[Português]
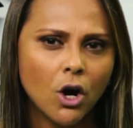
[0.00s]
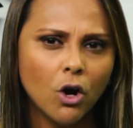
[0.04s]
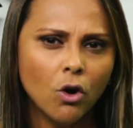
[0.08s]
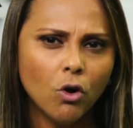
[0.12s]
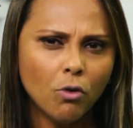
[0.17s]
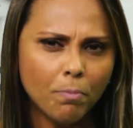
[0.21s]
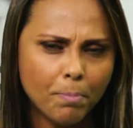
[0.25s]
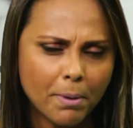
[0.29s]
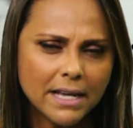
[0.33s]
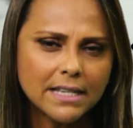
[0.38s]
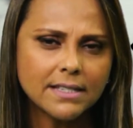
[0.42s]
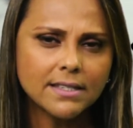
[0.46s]

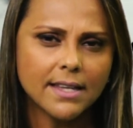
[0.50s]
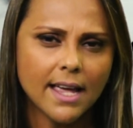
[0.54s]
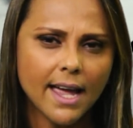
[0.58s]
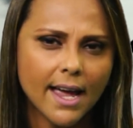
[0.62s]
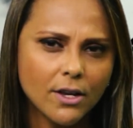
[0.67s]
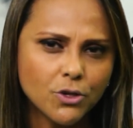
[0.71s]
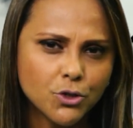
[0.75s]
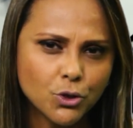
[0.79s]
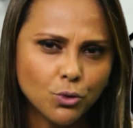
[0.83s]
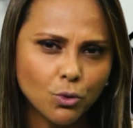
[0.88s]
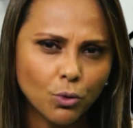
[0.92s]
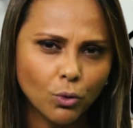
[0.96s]
O
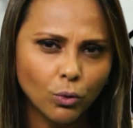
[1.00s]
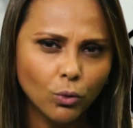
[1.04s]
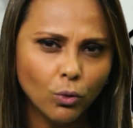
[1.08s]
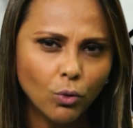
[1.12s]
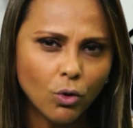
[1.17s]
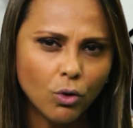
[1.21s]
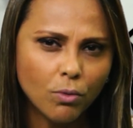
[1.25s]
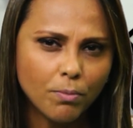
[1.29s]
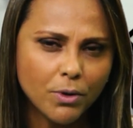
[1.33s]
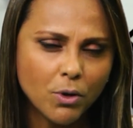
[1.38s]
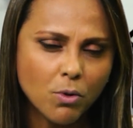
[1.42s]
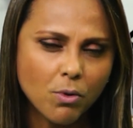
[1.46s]
presidente do
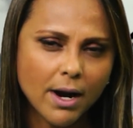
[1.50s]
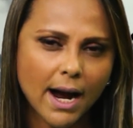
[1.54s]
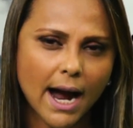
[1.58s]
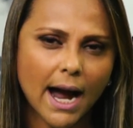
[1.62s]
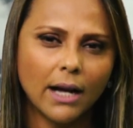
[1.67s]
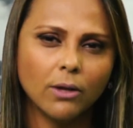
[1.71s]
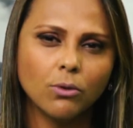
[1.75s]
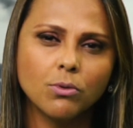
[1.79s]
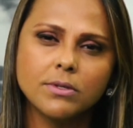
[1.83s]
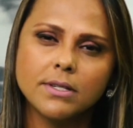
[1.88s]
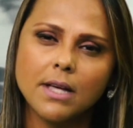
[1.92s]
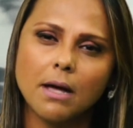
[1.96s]
clube, o
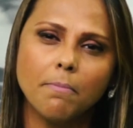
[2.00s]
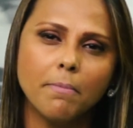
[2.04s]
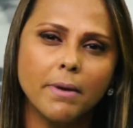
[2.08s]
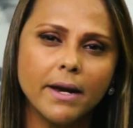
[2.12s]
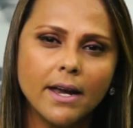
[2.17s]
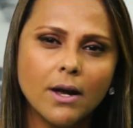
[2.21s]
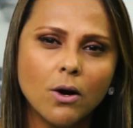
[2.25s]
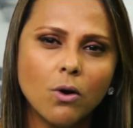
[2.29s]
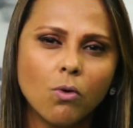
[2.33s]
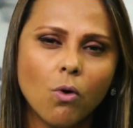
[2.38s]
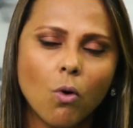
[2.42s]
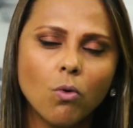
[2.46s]
Carlos
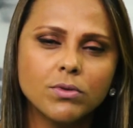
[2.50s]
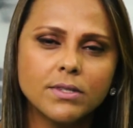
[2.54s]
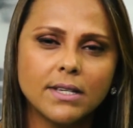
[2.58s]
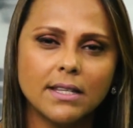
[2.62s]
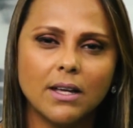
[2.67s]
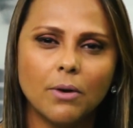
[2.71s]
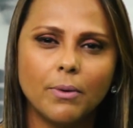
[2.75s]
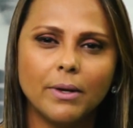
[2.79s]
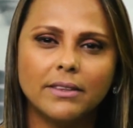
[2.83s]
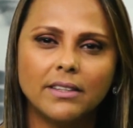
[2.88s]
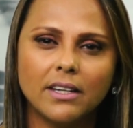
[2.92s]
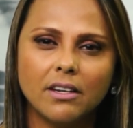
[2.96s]
Abreu,
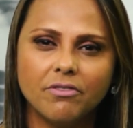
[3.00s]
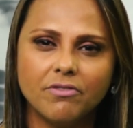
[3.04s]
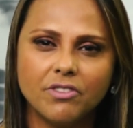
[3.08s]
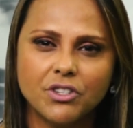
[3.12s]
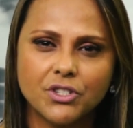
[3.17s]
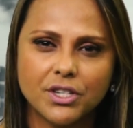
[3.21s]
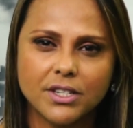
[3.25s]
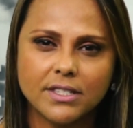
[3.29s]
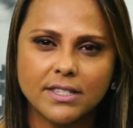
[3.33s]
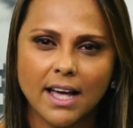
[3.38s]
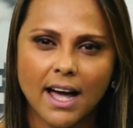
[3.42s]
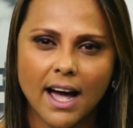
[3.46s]
concedeu
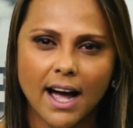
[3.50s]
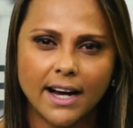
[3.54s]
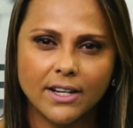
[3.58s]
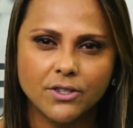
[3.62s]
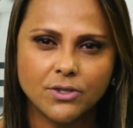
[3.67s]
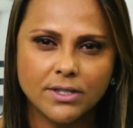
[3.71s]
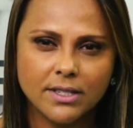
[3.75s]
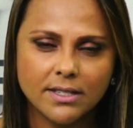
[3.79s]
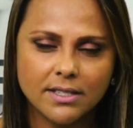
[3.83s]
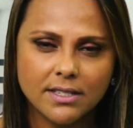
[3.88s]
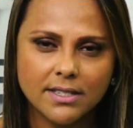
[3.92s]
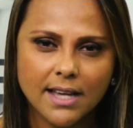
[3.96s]
entrevistas a
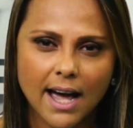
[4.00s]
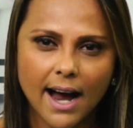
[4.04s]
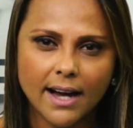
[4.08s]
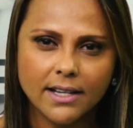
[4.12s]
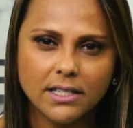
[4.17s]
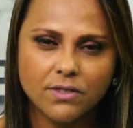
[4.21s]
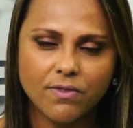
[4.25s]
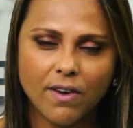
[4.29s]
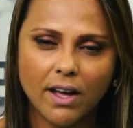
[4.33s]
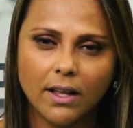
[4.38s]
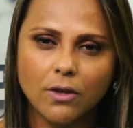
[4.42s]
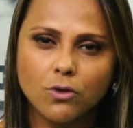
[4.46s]
rádios e
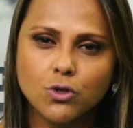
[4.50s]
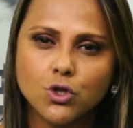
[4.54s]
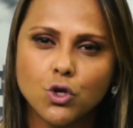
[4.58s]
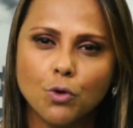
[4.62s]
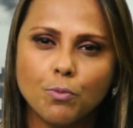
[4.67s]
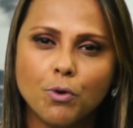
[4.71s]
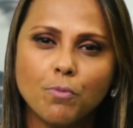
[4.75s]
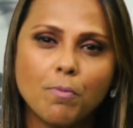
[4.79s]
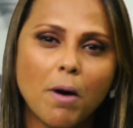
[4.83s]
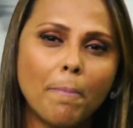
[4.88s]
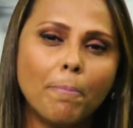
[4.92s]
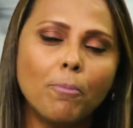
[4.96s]
sites falando
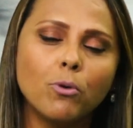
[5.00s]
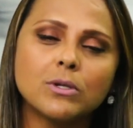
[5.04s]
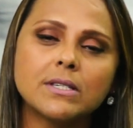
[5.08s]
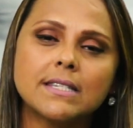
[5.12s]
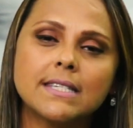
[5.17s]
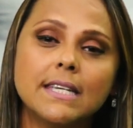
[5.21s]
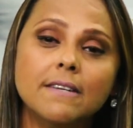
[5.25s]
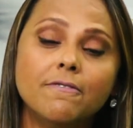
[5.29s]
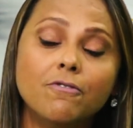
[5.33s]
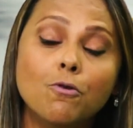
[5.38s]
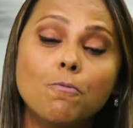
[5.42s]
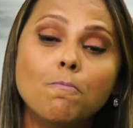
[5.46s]
sobre uma
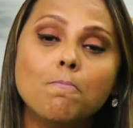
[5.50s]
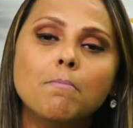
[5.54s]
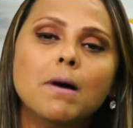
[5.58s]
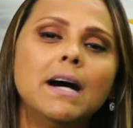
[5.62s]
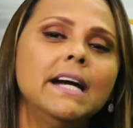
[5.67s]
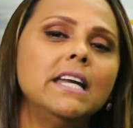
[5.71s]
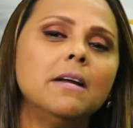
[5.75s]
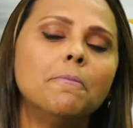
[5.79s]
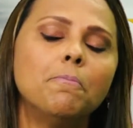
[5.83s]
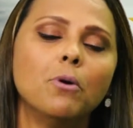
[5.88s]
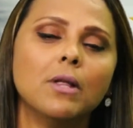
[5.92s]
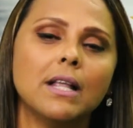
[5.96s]
possível
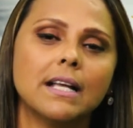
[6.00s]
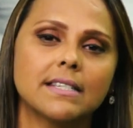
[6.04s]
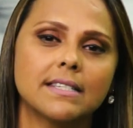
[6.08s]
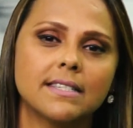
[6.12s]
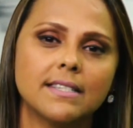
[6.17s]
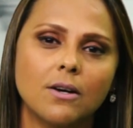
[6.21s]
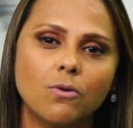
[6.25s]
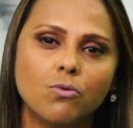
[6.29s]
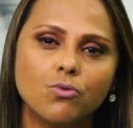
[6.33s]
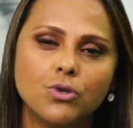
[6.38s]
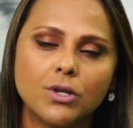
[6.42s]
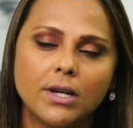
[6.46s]

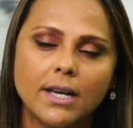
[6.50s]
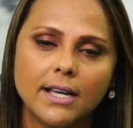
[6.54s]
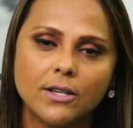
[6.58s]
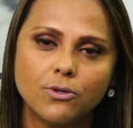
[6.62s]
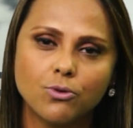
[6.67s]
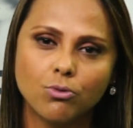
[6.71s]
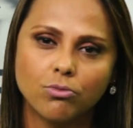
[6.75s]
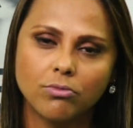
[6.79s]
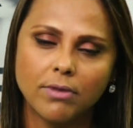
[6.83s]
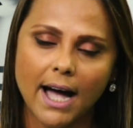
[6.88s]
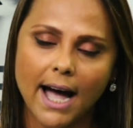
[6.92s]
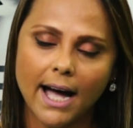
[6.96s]
manipulação de
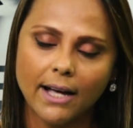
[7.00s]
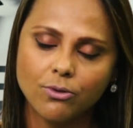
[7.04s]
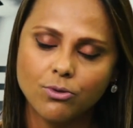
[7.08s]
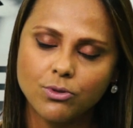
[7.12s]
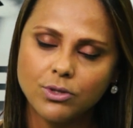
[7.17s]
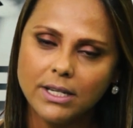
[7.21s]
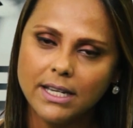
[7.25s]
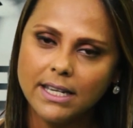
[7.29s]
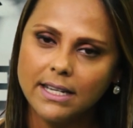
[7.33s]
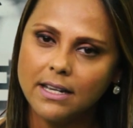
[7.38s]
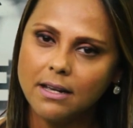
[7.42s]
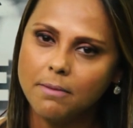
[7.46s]
resultados
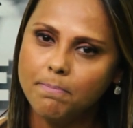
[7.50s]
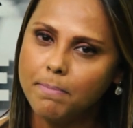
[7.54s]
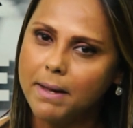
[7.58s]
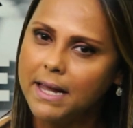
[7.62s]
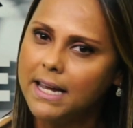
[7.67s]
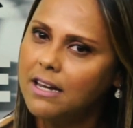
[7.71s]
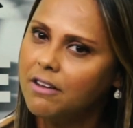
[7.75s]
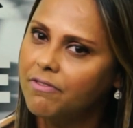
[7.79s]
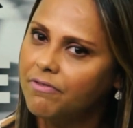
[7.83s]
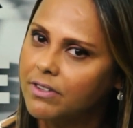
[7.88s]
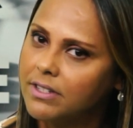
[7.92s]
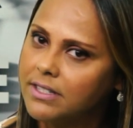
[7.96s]
que iria
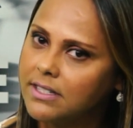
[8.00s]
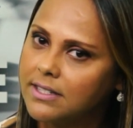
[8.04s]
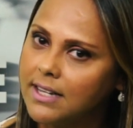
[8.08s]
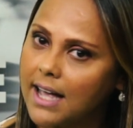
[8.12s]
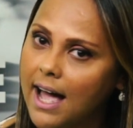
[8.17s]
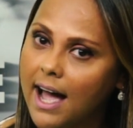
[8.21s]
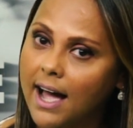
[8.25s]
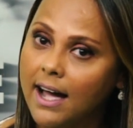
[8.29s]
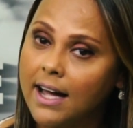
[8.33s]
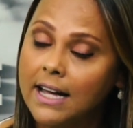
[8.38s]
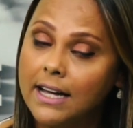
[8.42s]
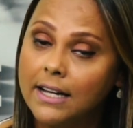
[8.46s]

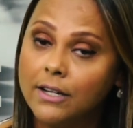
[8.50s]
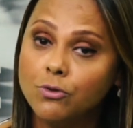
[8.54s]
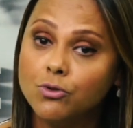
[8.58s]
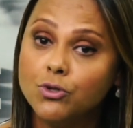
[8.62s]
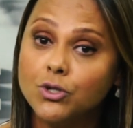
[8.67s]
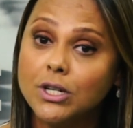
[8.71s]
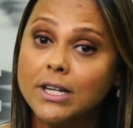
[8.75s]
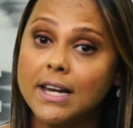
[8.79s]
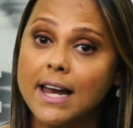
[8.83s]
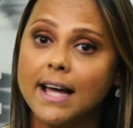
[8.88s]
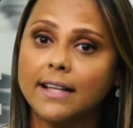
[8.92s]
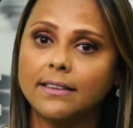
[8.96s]
beneficiar
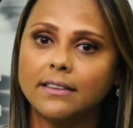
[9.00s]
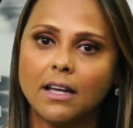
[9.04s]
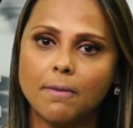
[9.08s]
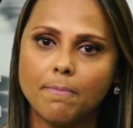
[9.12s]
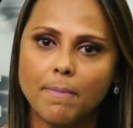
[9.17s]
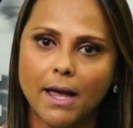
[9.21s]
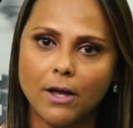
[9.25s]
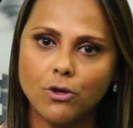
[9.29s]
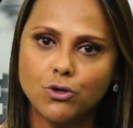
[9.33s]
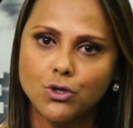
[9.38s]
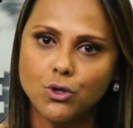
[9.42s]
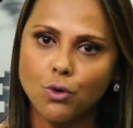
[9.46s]

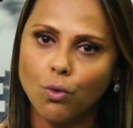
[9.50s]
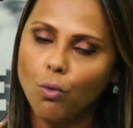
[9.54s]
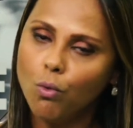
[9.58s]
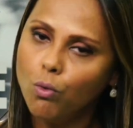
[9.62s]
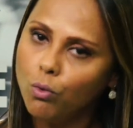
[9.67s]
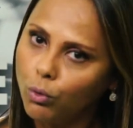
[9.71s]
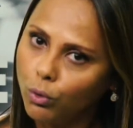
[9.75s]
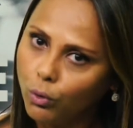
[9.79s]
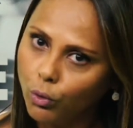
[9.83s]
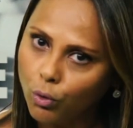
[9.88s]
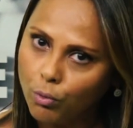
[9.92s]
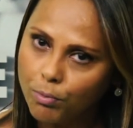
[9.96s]
diretamente um
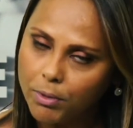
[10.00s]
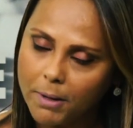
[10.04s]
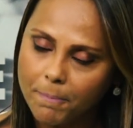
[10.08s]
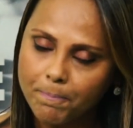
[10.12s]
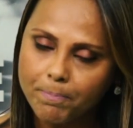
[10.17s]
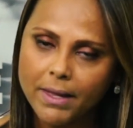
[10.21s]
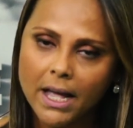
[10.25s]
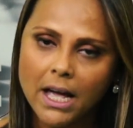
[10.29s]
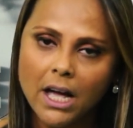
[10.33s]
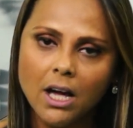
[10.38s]
clube.